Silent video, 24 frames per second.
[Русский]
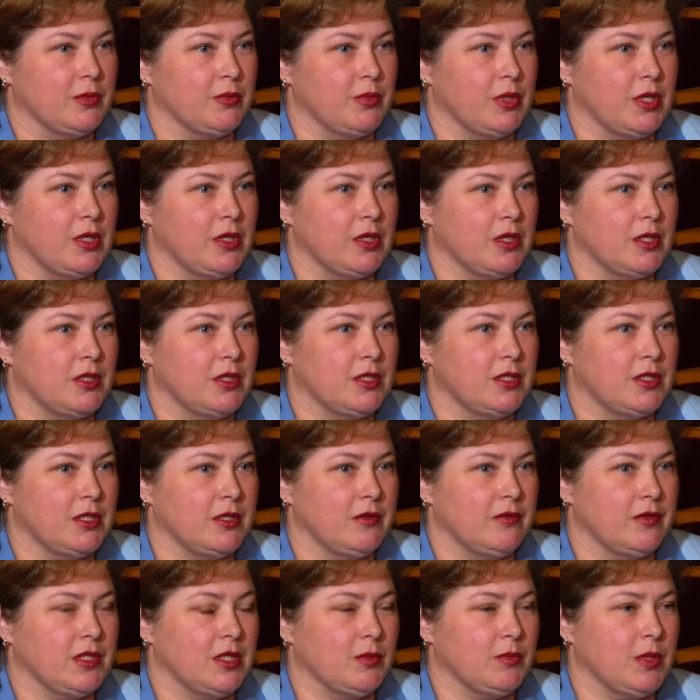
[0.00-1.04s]
мои родители
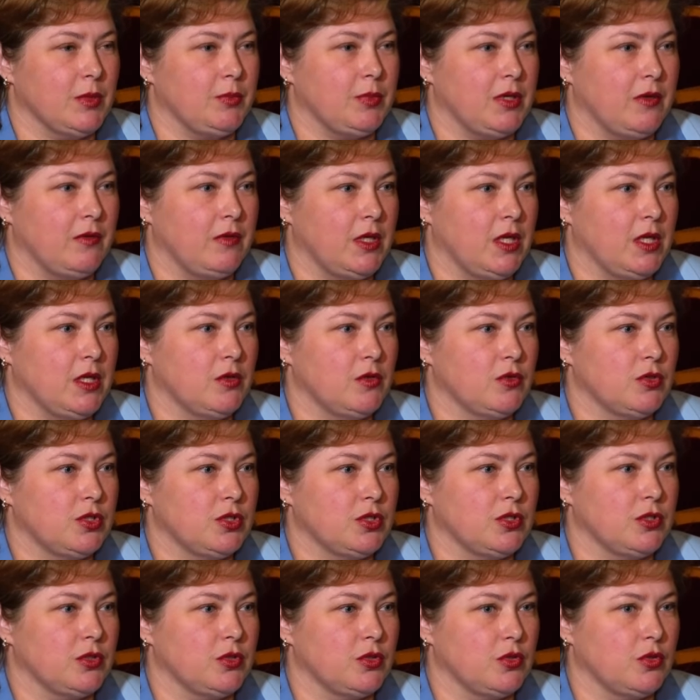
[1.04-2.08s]
в этом направлении
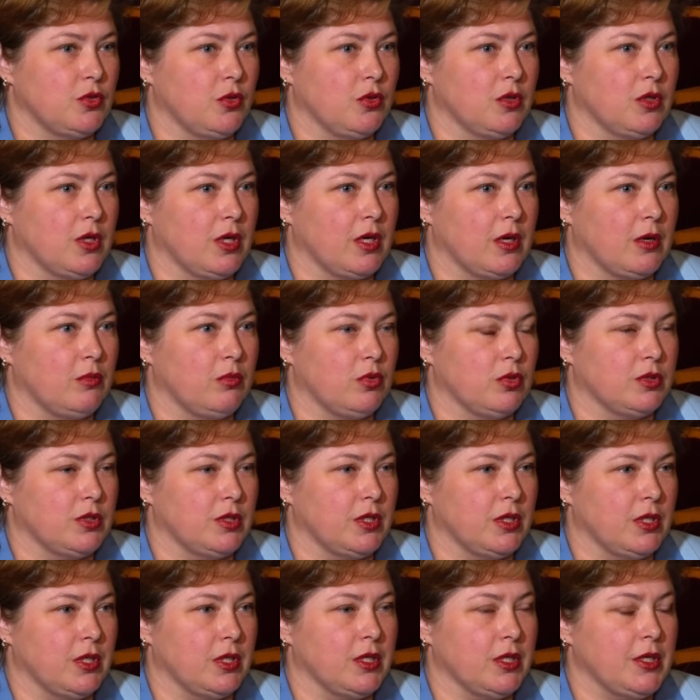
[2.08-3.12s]
очень долго
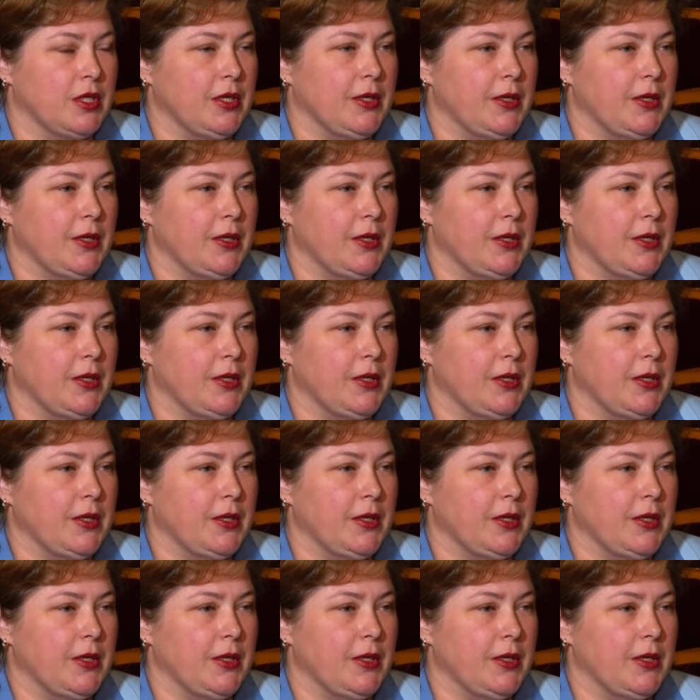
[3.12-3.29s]
работали.